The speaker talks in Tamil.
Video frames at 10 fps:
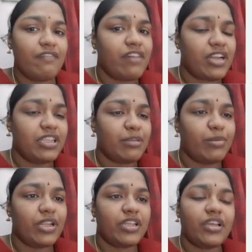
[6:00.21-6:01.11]

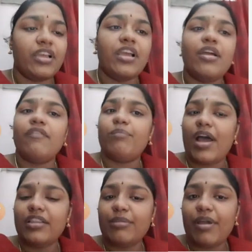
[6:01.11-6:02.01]
வருத்தப்படுது
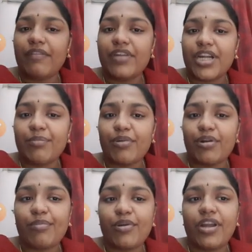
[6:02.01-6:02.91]
பாத்திமா விட்டுட்டு
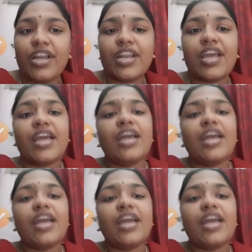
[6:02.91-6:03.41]
போன பொருள் என்ன